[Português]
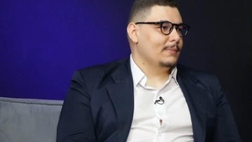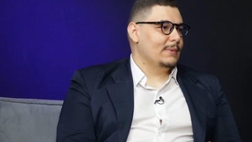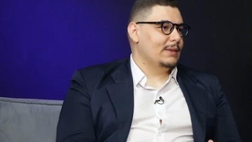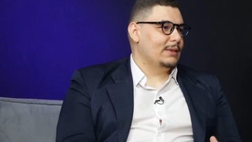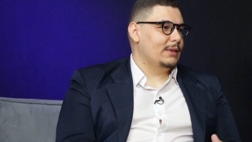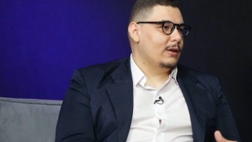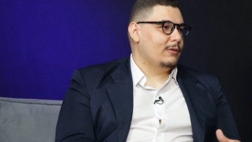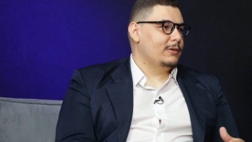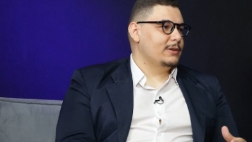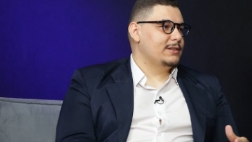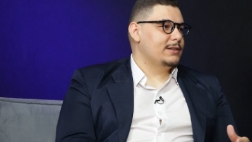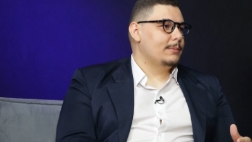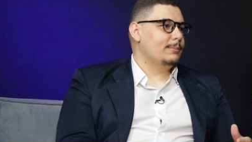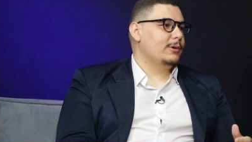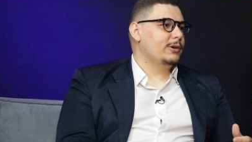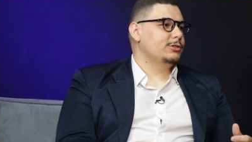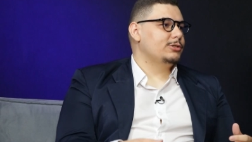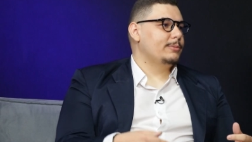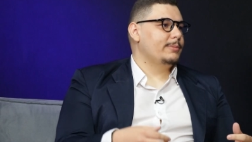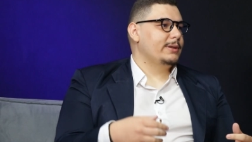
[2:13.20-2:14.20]
Então ah, você
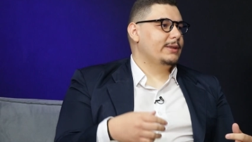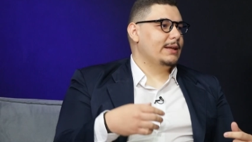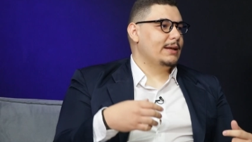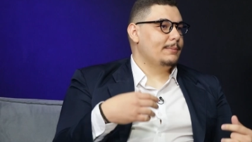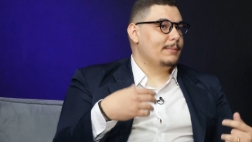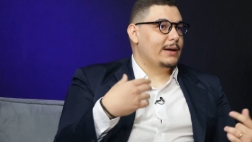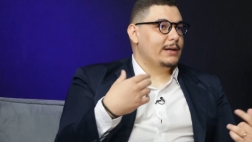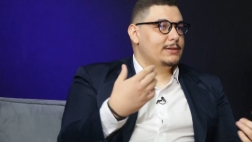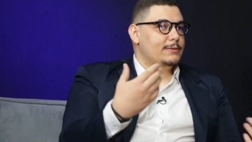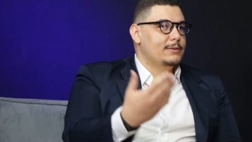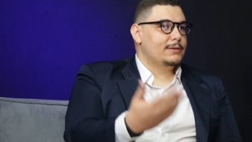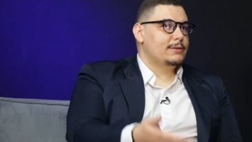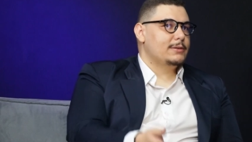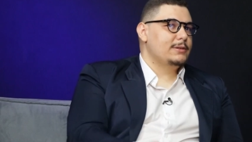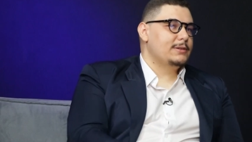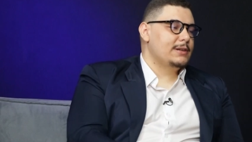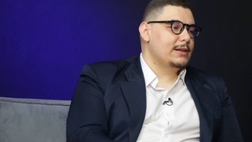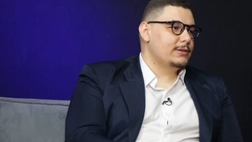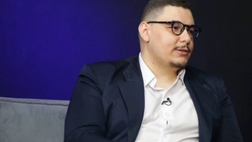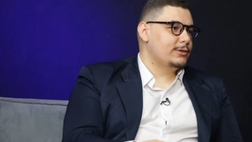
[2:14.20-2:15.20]
pode obter mais
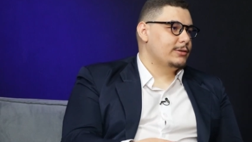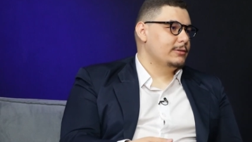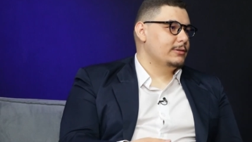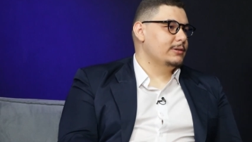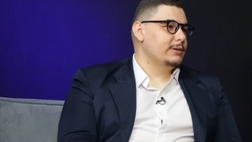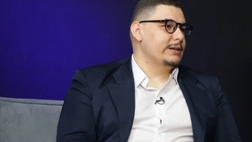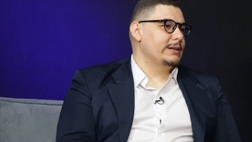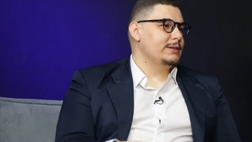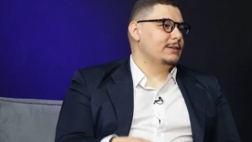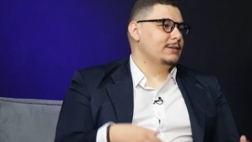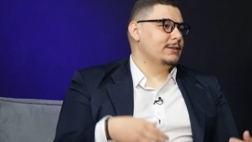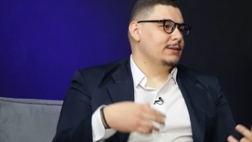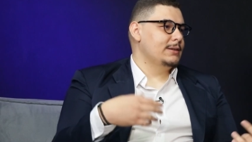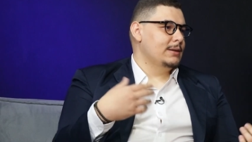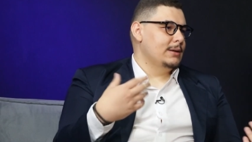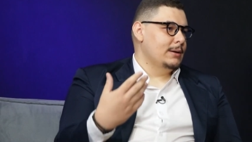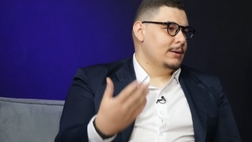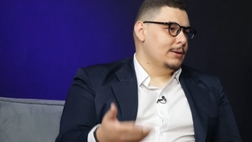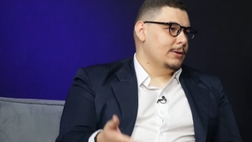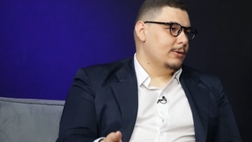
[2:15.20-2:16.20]
visualizações,
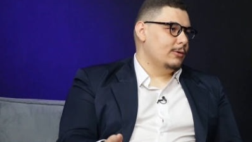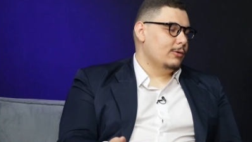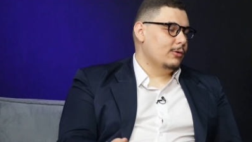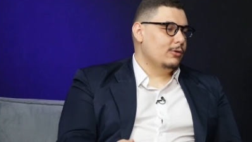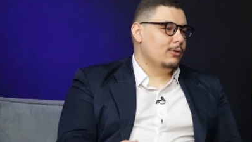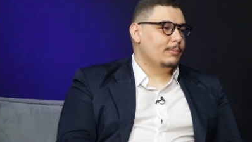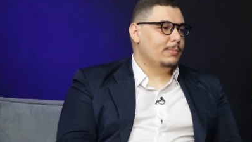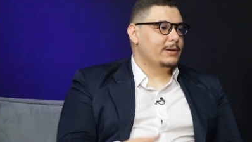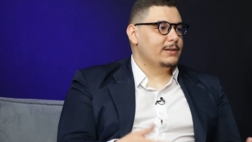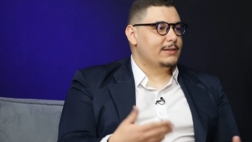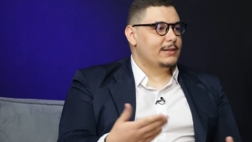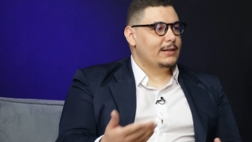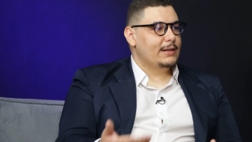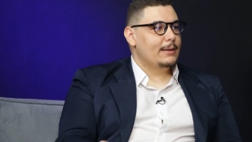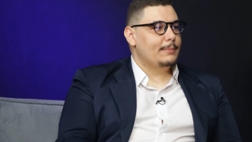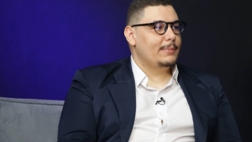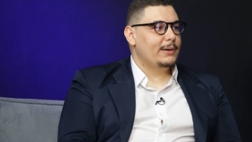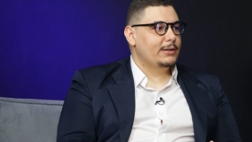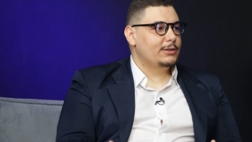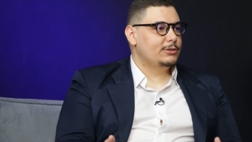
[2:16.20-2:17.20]
compras, aí
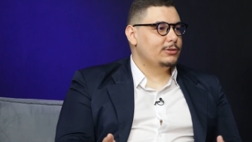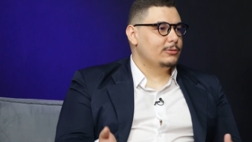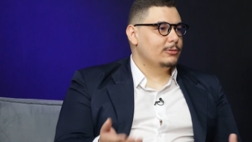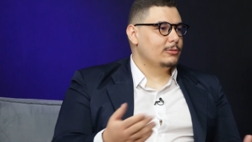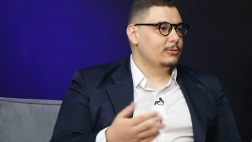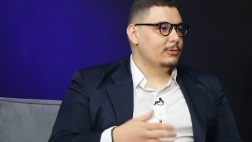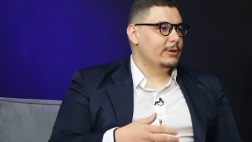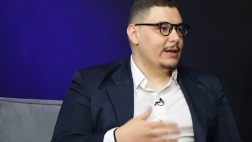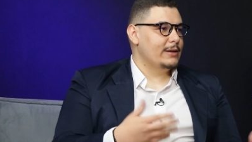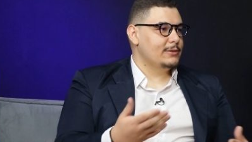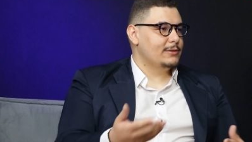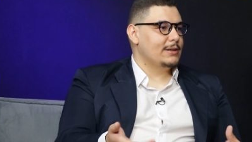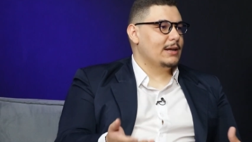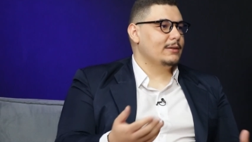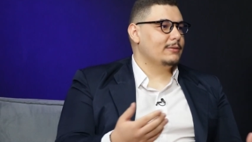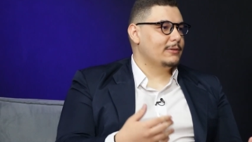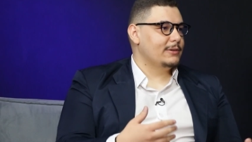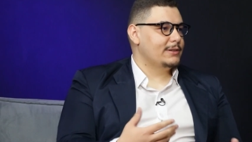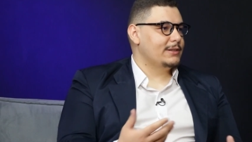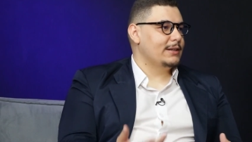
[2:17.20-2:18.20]
depende do
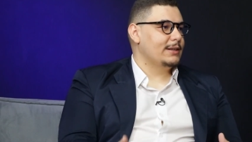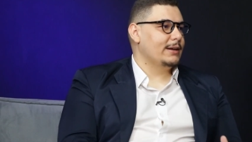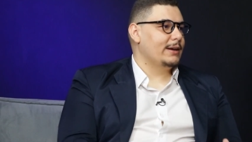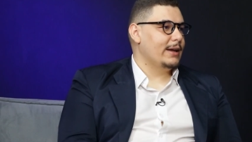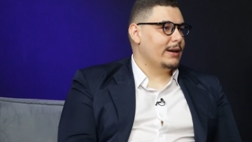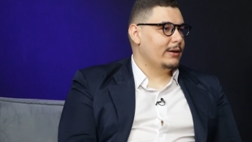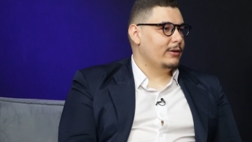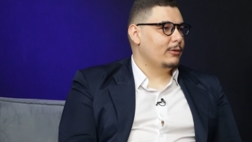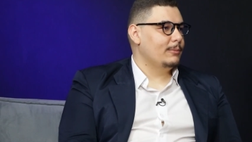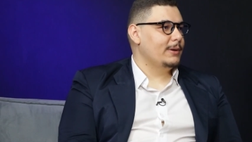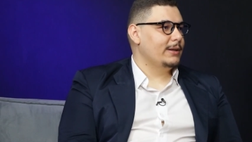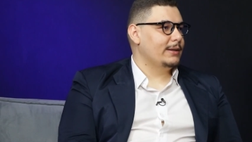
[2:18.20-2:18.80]
resultado que você está querendo é